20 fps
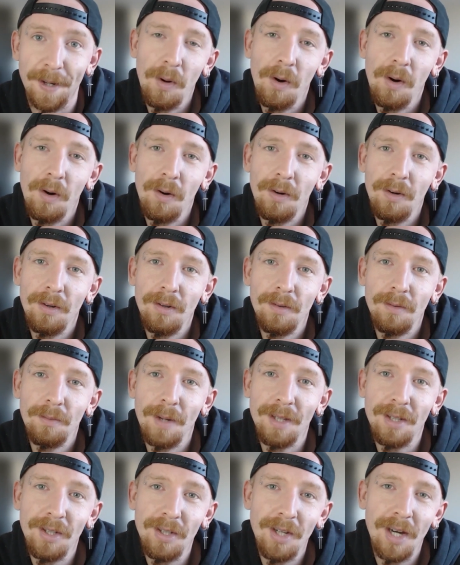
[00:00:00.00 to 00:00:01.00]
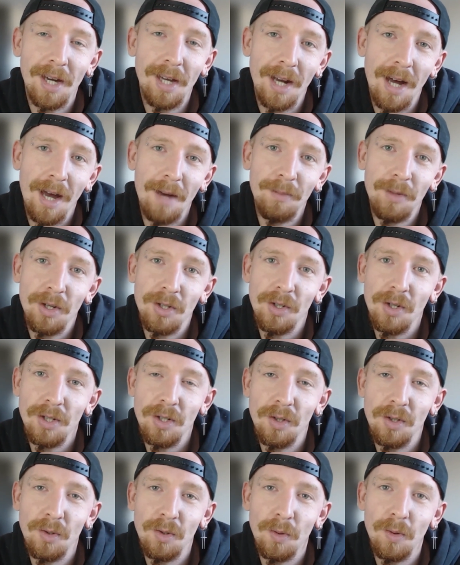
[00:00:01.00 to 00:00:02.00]
Po Metinie grałem też
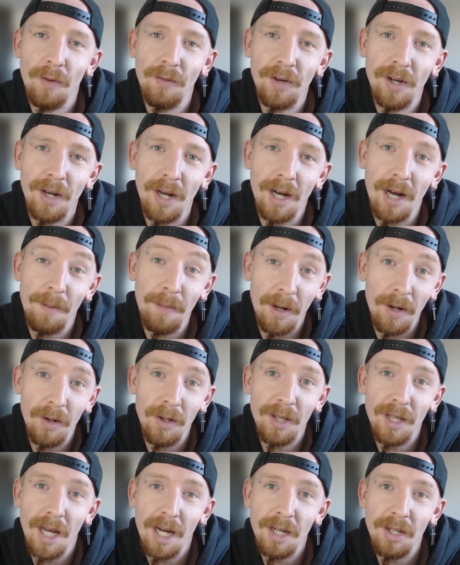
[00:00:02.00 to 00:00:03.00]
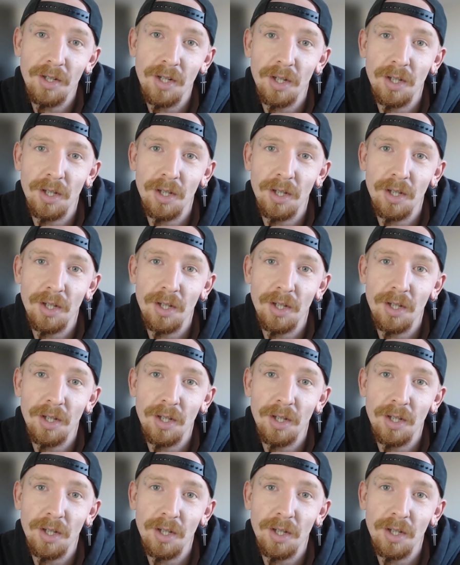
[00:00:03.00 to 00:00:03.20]
dosyć długo w grę Cabal Online,